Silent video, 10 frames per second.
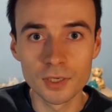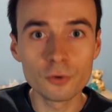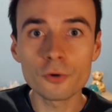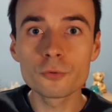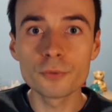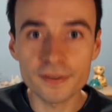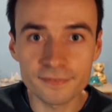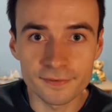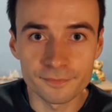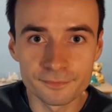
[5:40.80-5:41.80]

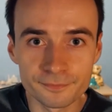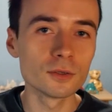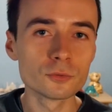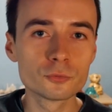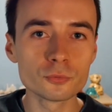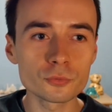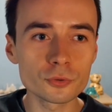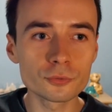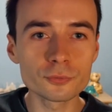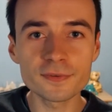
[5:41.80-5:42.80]
L'angoisse.
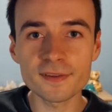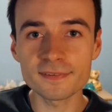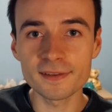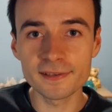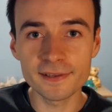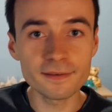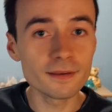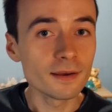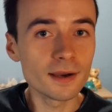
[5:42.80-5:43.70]
Donc tout ça c'est lié